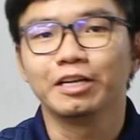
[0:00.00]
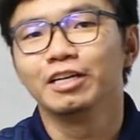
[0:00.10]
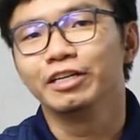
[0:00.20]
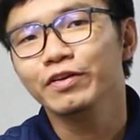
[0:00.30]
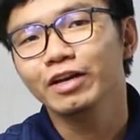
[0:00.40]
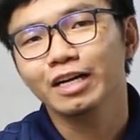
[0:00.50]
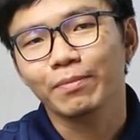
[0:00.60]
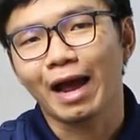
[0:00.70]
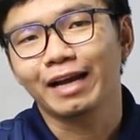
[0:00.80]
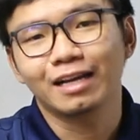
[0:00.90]
rồi nếu như
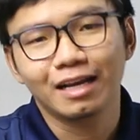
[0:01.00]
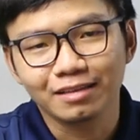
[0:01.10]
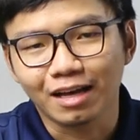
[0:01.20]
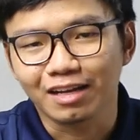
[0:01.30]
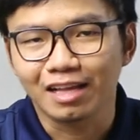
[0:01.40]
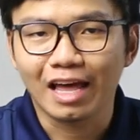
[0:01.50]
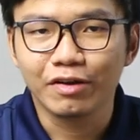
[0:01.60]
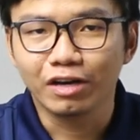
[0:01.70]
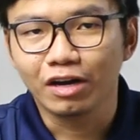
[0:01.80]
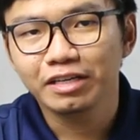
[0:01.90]
các bạn đã từng ờ,
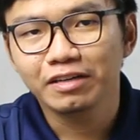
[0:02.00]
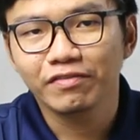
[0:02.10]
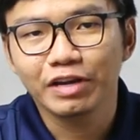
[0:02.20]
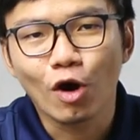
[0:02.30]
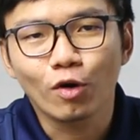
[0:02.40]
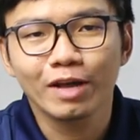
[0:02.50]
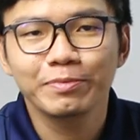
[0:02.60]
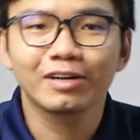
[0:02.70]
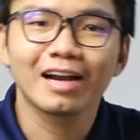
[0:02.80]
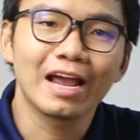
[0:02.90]
theo dõi những ờ, video
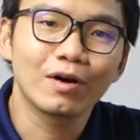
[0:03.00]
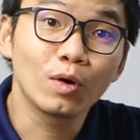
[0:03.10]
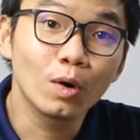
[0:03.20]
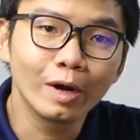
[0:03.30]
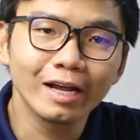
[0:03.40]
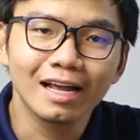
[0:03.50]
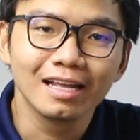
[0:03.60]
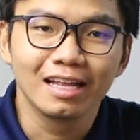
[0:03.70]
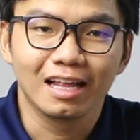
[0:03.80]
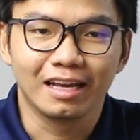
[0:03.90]
clip trước đây của Louis á
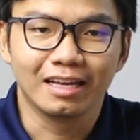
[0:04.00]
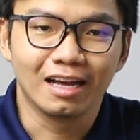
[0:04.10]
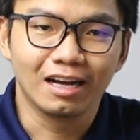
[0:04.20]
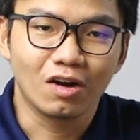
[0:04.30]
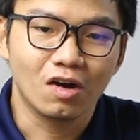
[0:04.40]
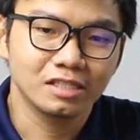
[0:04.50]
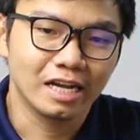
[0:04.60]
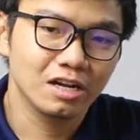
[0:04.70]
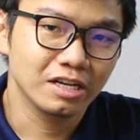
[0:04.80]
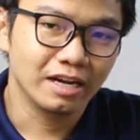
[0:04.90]
thì uh, có
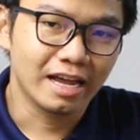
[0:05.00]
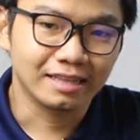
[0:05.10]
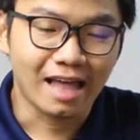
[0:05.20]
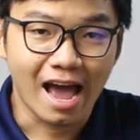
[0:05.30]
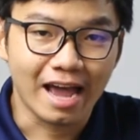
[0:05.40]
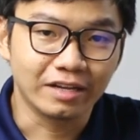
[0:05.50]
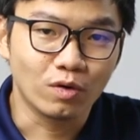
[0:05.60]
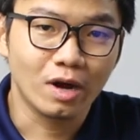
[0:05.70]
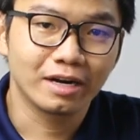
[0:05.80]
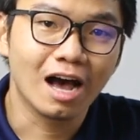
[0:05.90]
sẽ có những cái đề tài
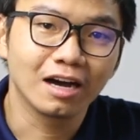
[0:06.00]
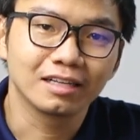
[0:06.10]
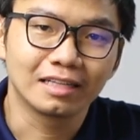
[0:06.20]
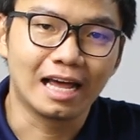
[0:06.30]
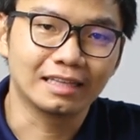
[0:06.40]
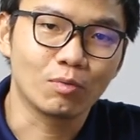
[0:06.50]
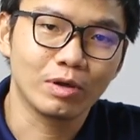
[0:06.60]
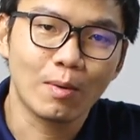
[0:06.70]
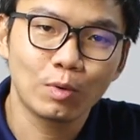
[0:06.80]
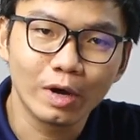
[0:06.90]
của anh thân là
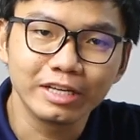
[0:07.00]
tổng giám đốc